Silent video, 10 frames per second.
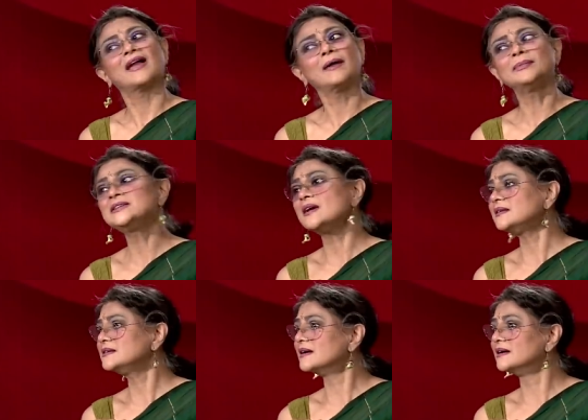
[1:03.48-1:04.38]
আমি
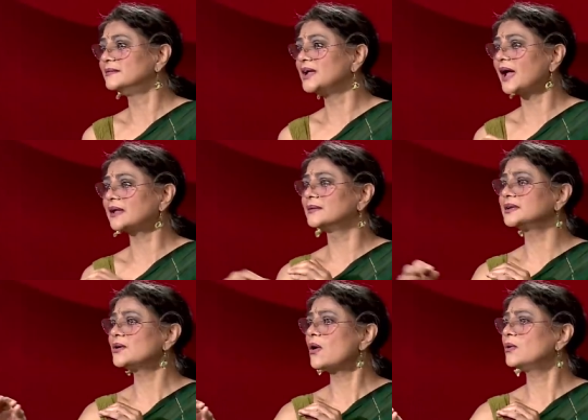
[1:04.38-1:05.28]
জানি না আমি একেবারে
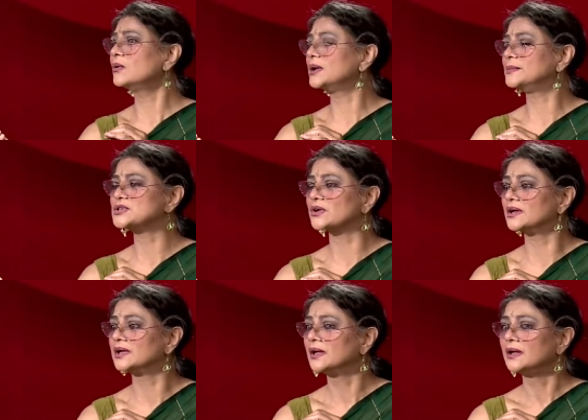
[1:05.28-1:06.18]
অজ্ঞ এই বিষয়ে
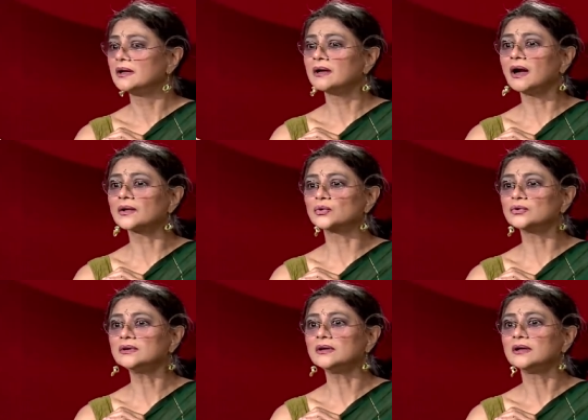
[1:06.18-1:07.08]
কারণ
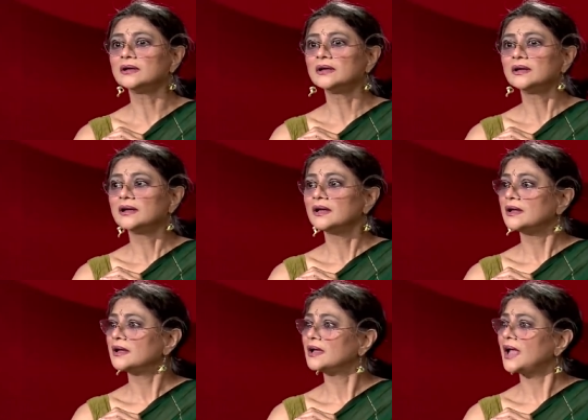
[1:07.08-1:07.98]

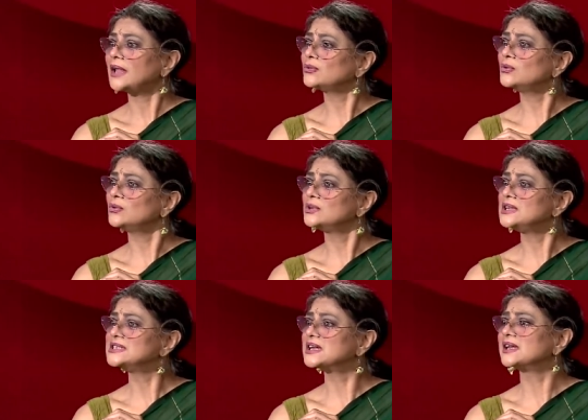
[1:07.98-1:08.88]
এত
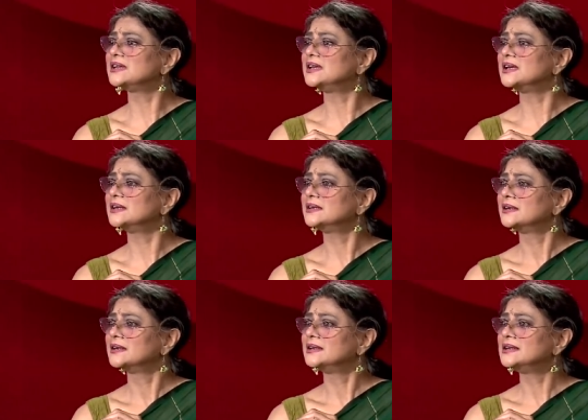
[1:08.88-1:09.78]
নিজেকে নিয়ে
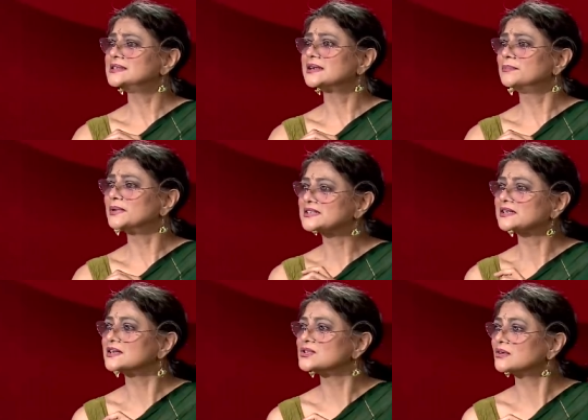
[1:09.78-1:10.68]
নিজের
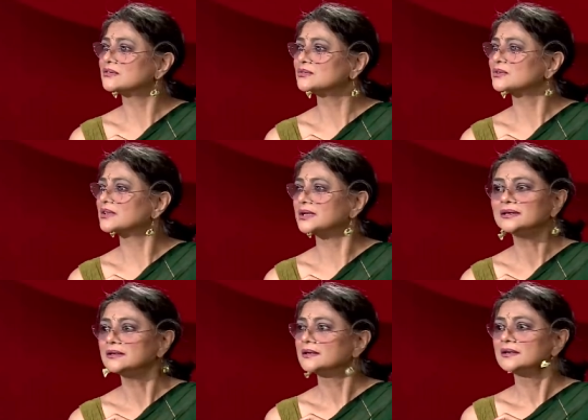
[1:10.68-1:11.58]
বিশ্লেষণ করতে
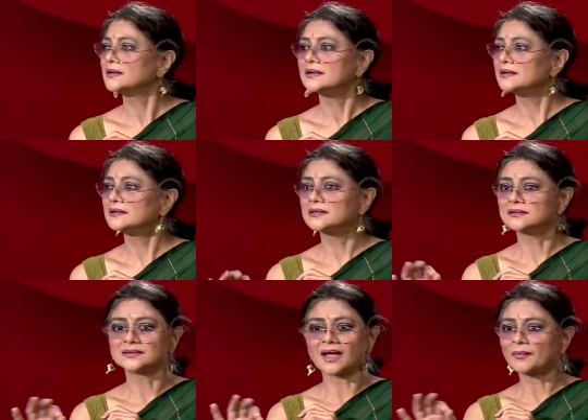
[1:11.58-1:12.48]

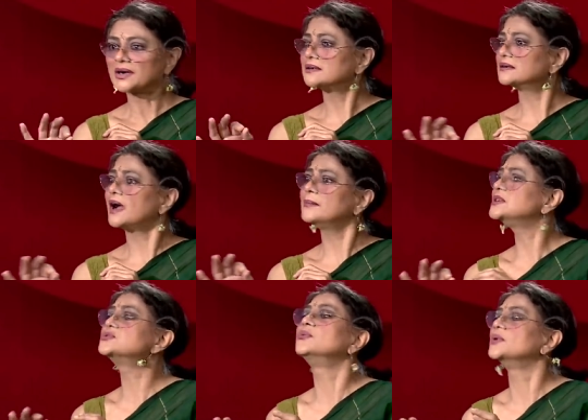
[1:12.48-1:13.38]
আমার আমি
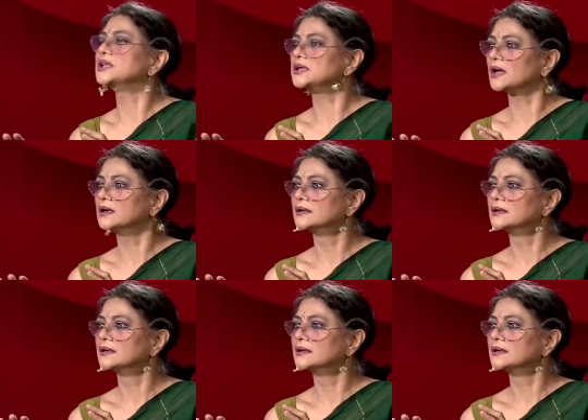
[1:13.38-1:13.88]
সময় দেই না